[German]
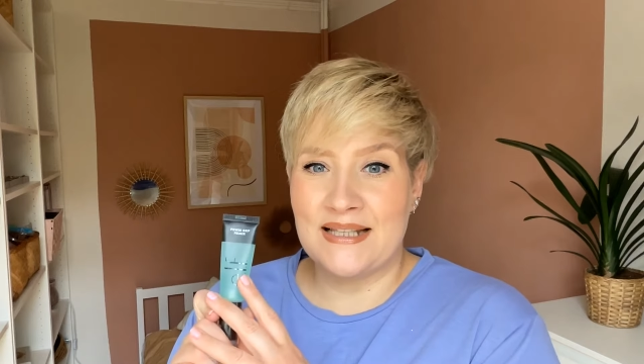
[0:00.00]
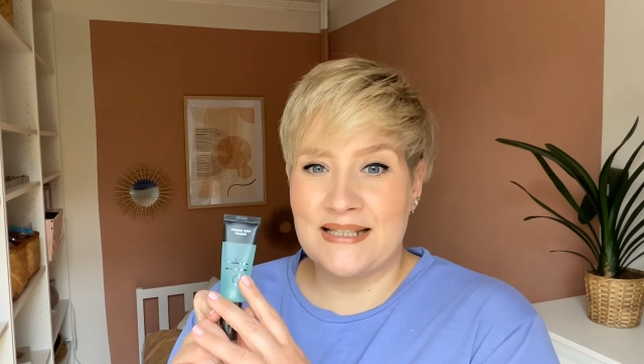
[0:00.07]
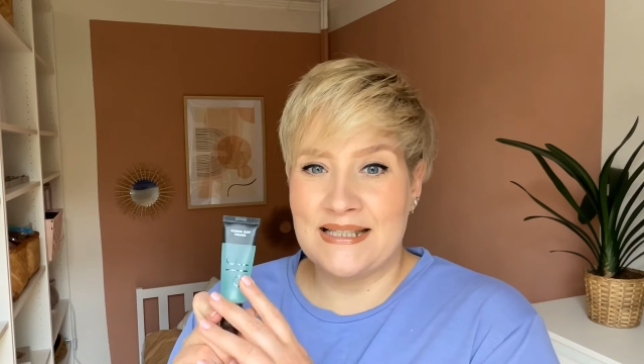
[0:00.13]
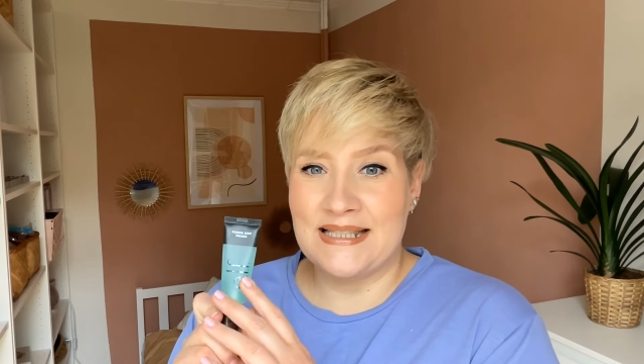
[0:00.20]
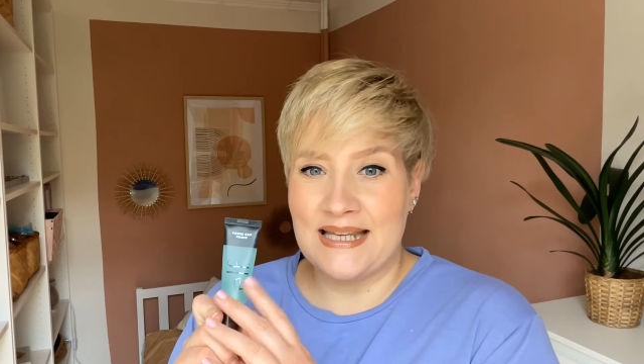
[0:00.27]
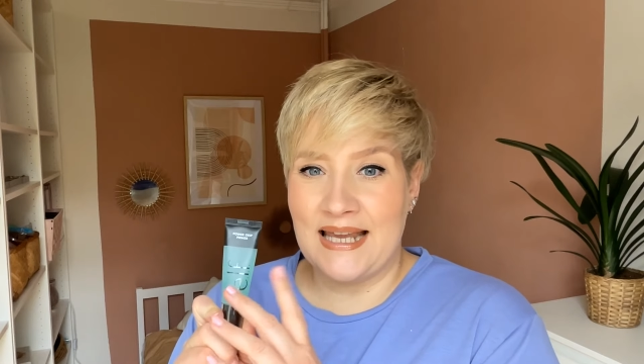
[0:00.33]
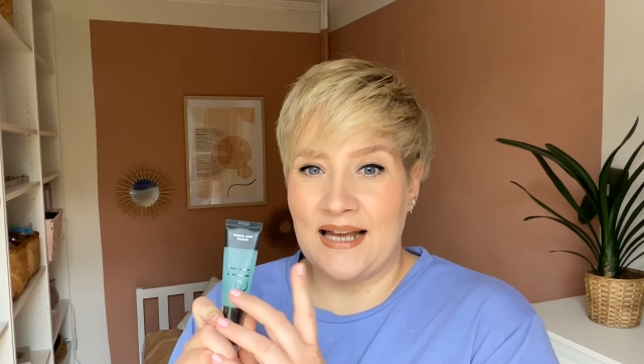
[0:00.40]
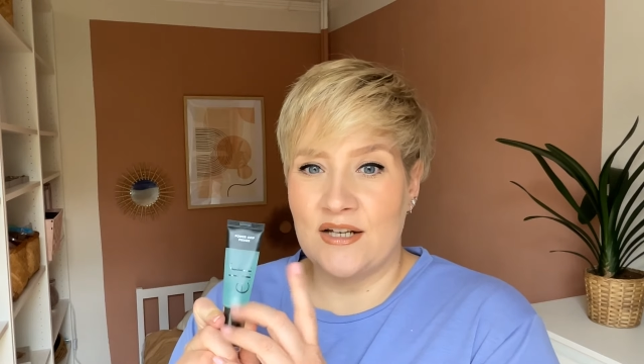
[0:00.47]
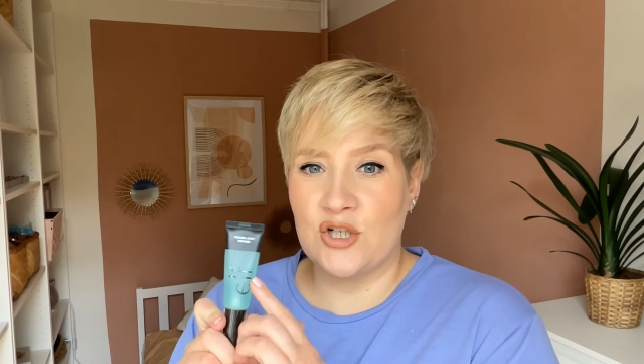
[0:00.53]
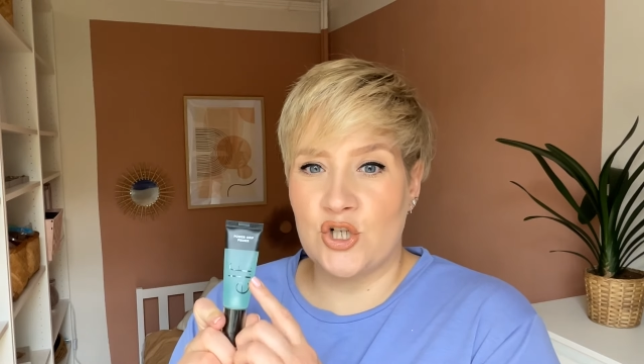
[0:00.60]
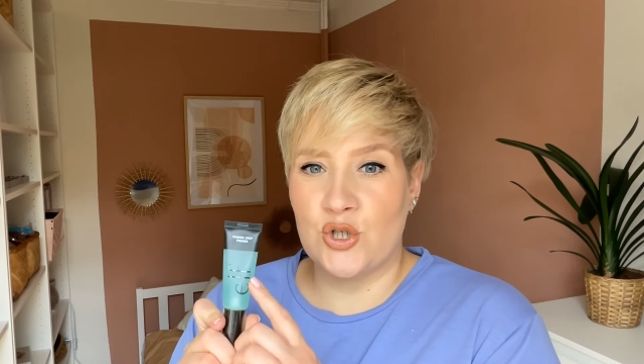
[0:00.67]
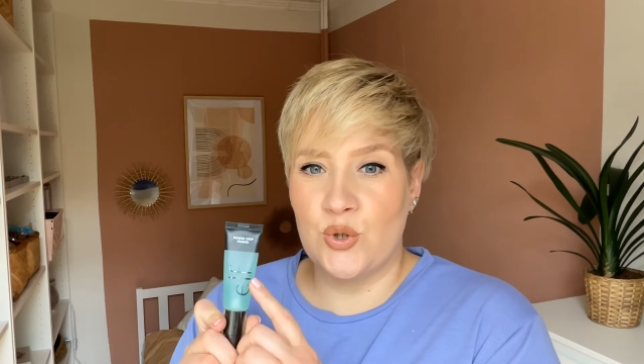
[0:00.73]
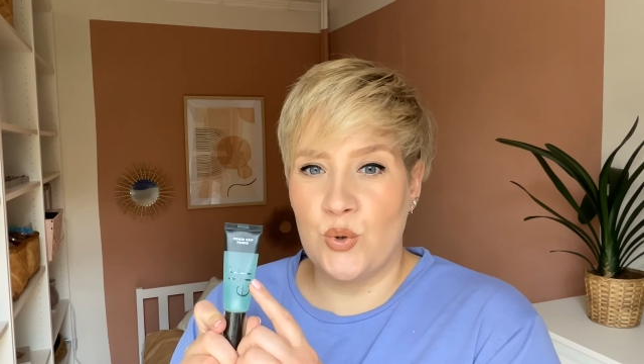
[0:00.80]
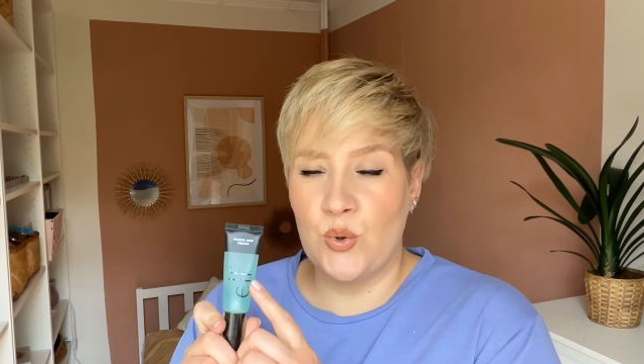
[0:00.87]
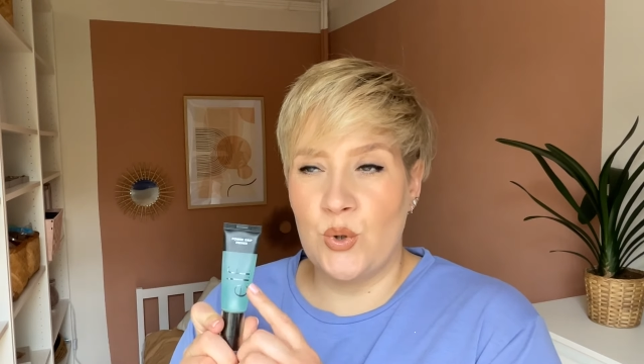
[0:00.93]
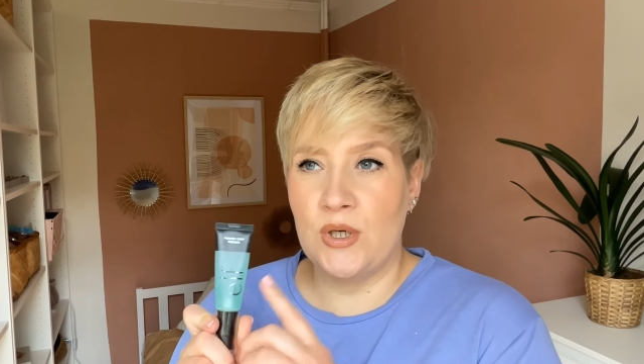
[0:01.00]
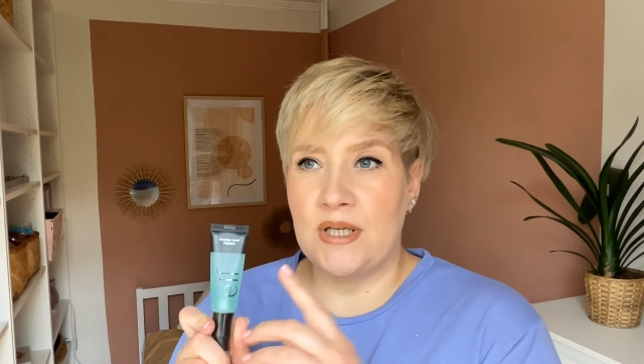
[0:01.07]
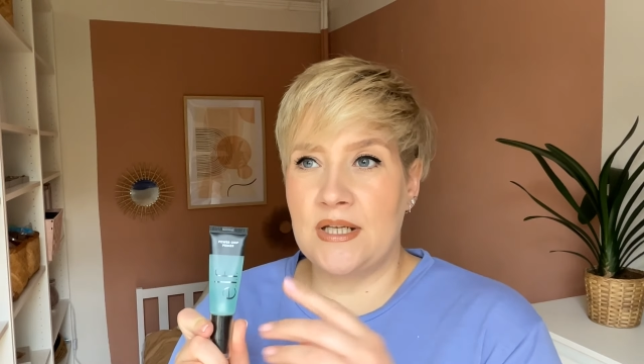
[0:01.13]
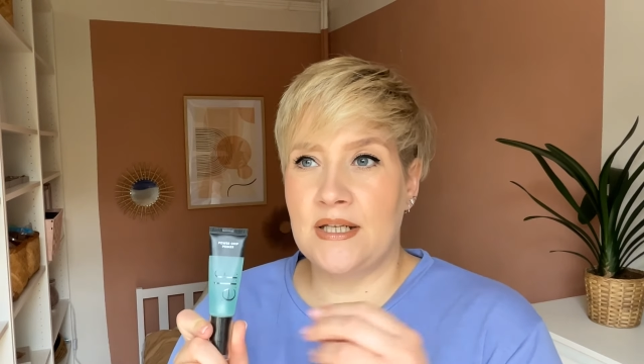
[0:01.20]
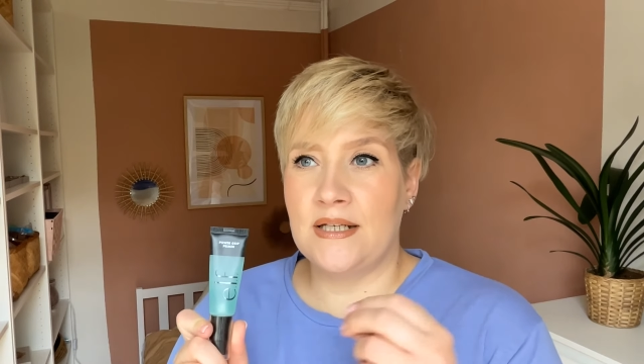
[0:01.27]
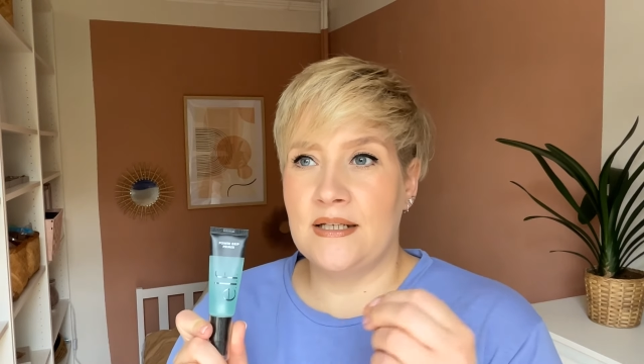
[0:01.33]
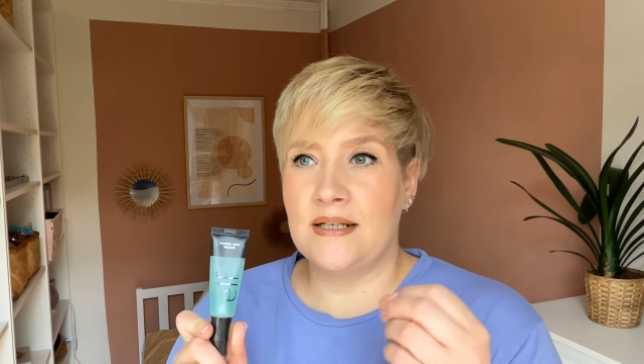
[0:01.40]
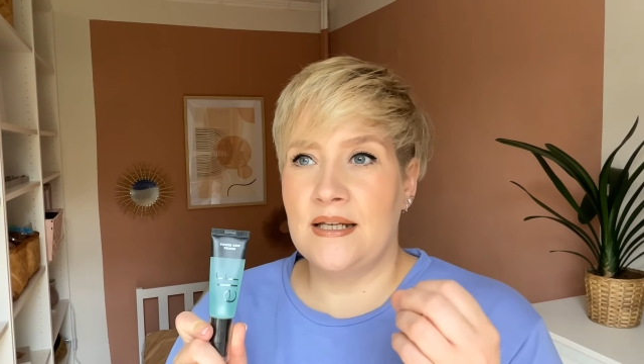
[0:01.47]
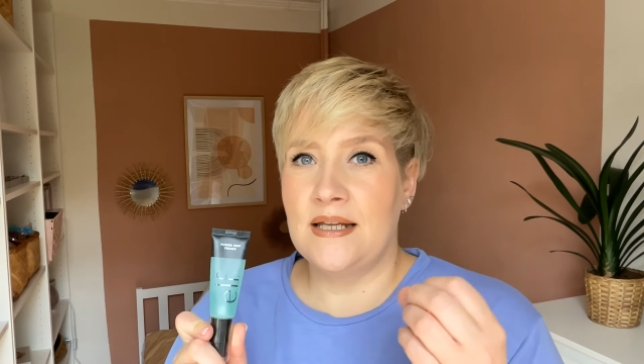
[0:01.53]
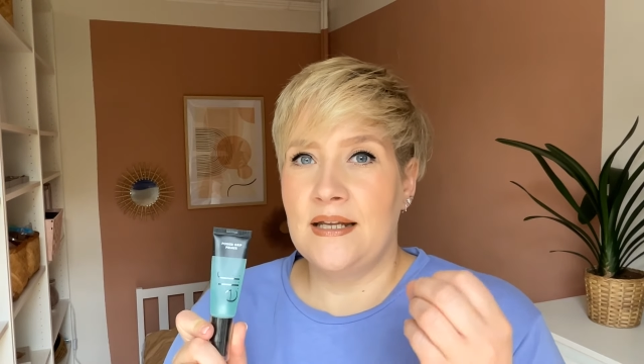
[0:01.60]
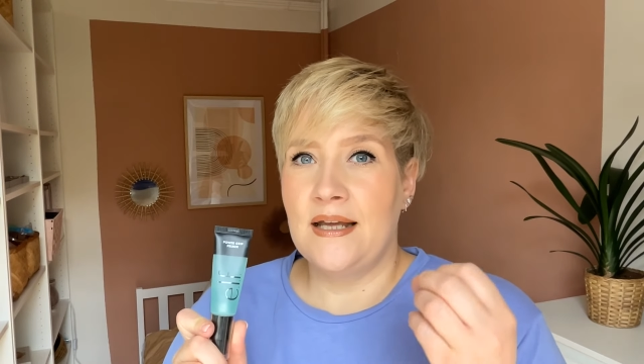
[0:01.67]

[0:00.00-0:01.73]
einen sehr schönen,